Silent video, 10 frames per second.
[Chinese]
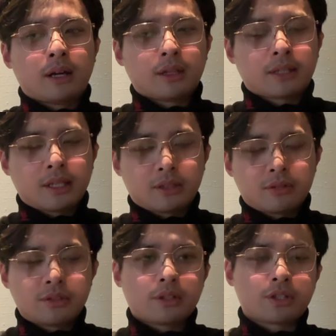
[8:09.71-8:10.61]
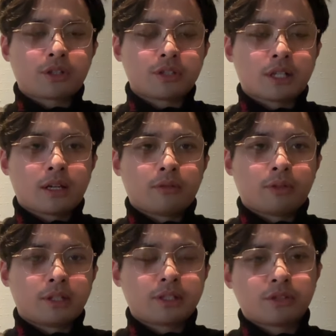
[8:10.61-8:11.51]
啊，大家也都知道叫啥，
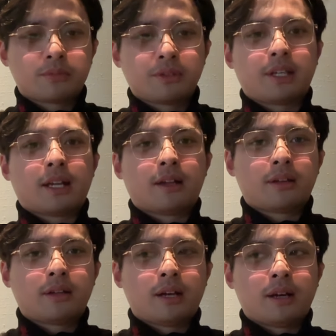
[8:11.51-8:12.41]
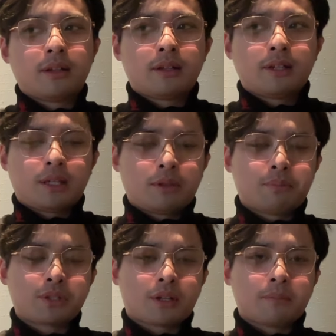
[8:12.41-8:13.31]
我在这里就不点了啊，因为
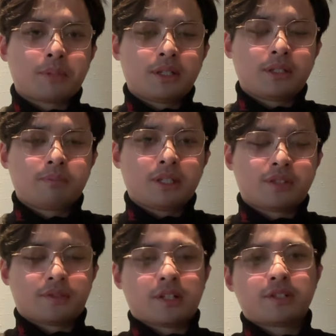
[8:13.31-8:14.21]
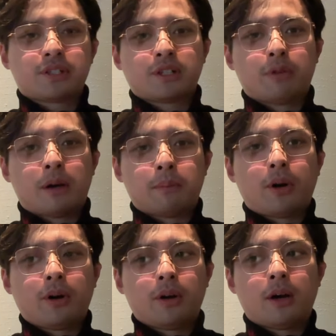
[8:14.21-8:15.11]
不想被被指责涉嫌网
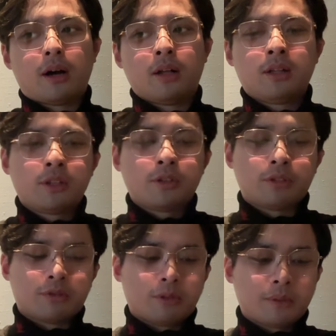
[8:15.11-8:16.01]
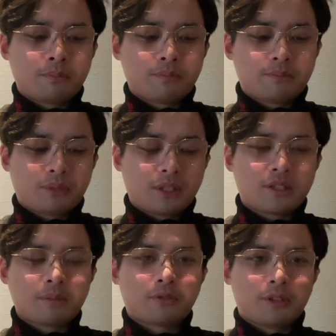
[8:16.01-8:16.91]
暴啊，所以我们不能
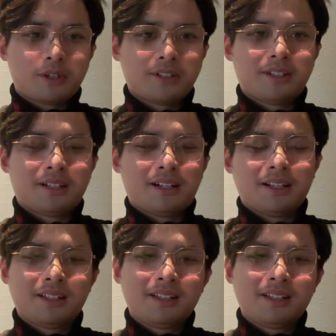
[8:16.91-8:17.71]
这么做哈。